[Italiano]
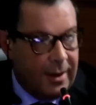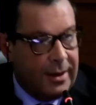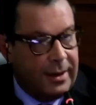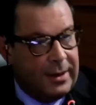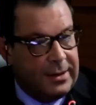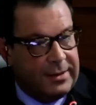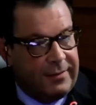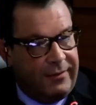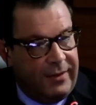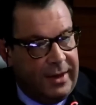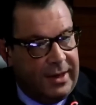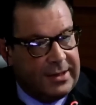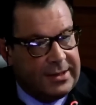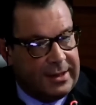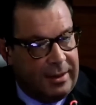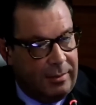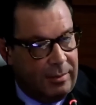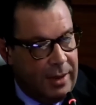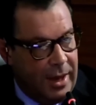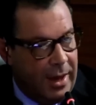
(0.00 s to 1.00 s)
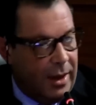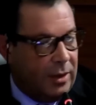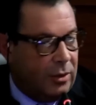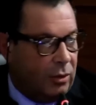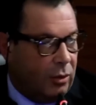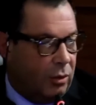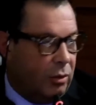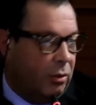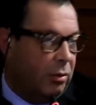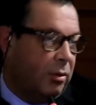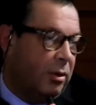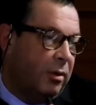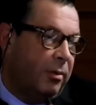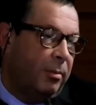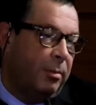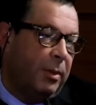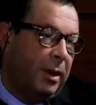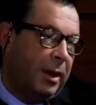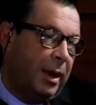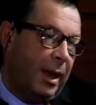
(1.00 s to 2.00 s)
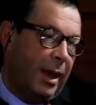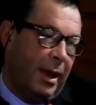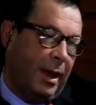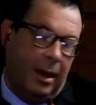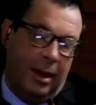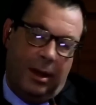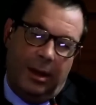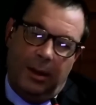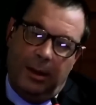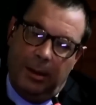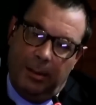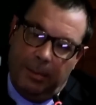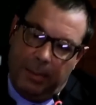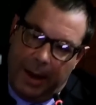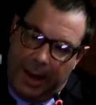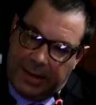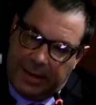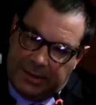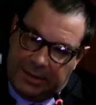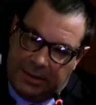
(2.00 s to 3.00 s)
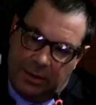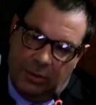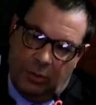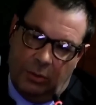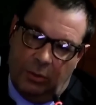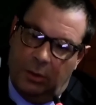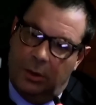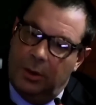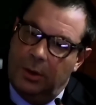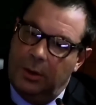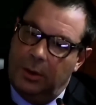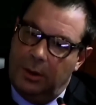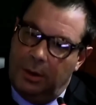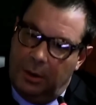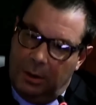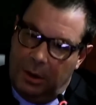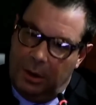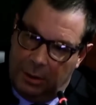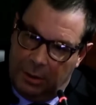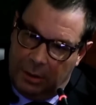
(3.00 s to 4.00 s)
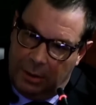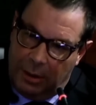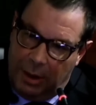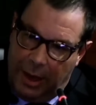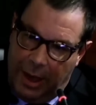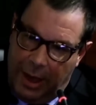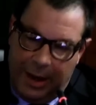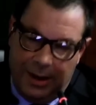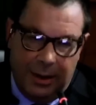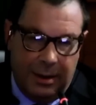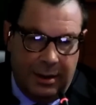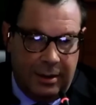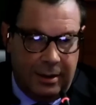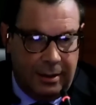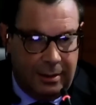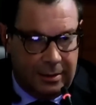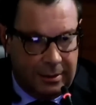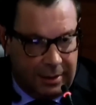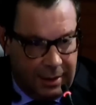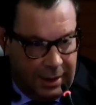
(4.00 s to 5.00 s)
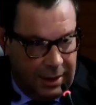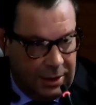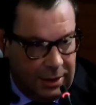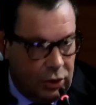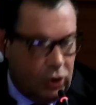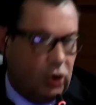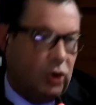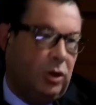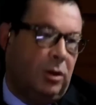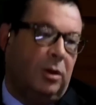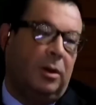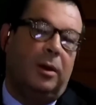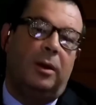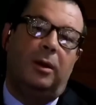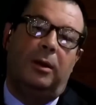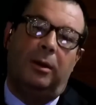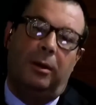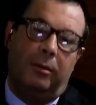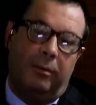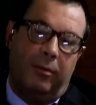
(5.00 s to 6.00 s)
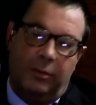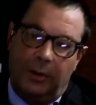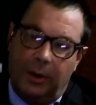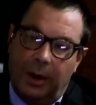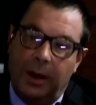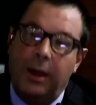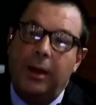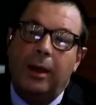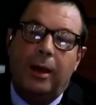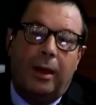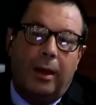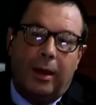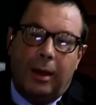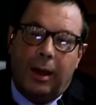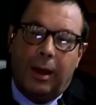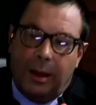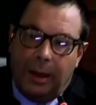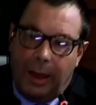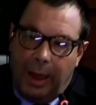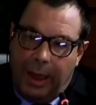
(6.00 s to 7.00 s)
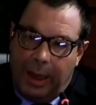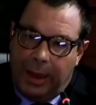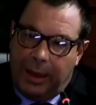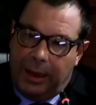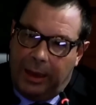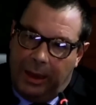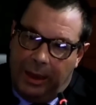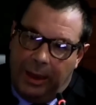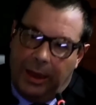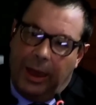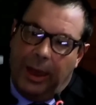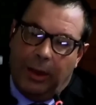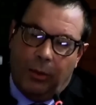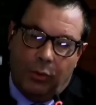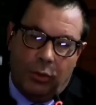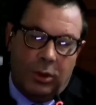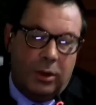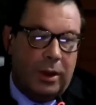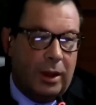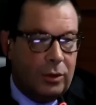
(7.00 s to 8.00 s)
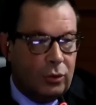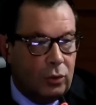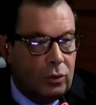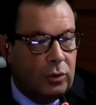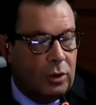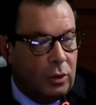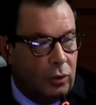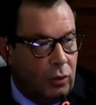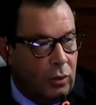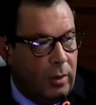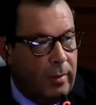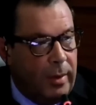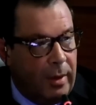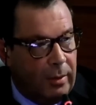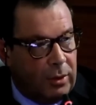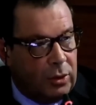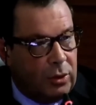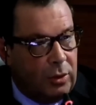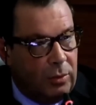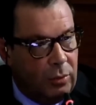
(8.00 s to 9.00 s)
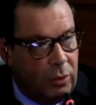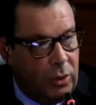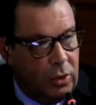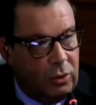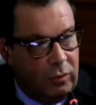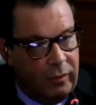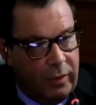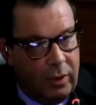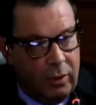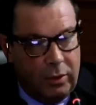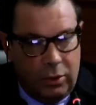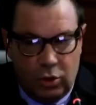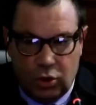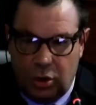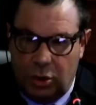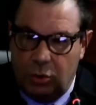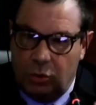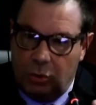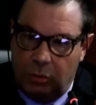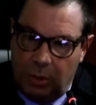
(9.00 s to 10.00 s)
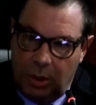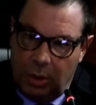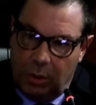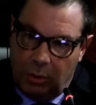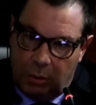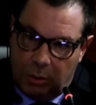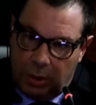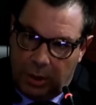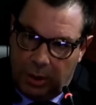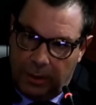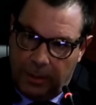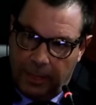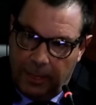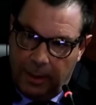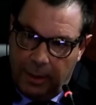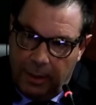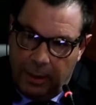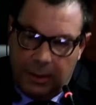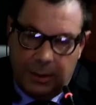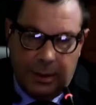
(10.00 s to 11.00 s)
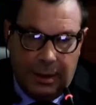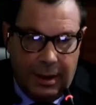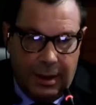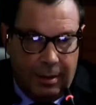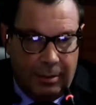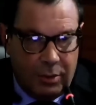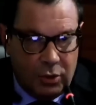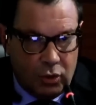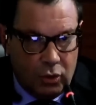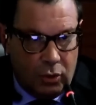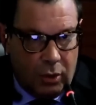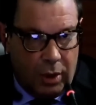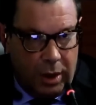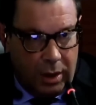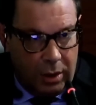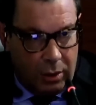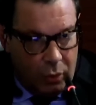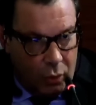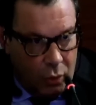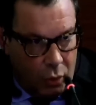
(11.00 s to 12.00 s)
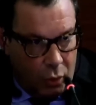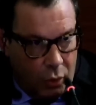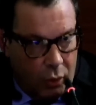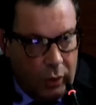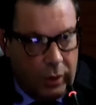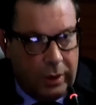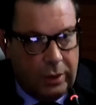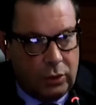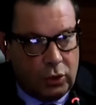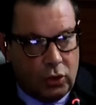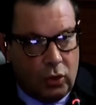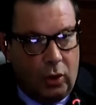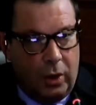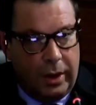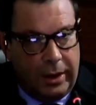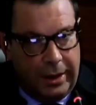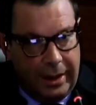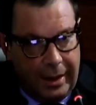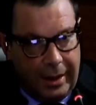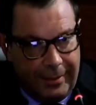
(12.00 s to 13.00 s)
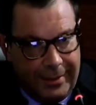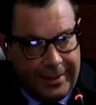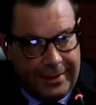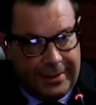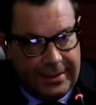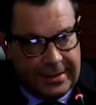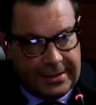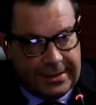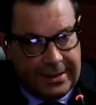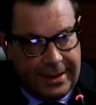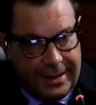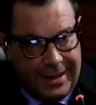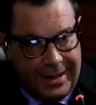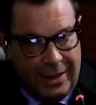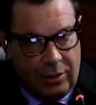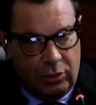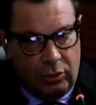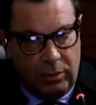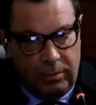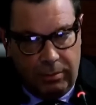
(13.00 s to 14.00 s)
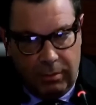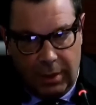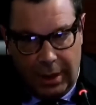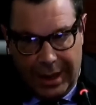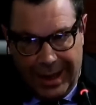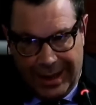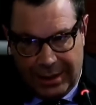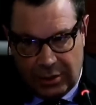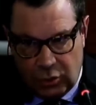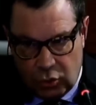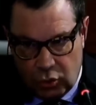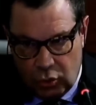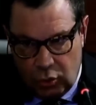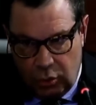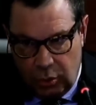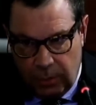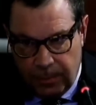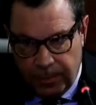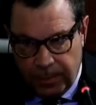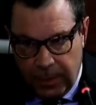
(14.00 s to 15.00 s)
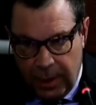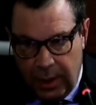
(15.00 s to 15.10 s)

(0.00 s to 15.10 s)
che viene scambiato con Michele Plastino, eh, anni 13, eh, e, che, e quindi a tutti e due abbiamo attribuito un valore di 100 milioni, nella misura in cui ciò è chiaramente esternato in bilancio,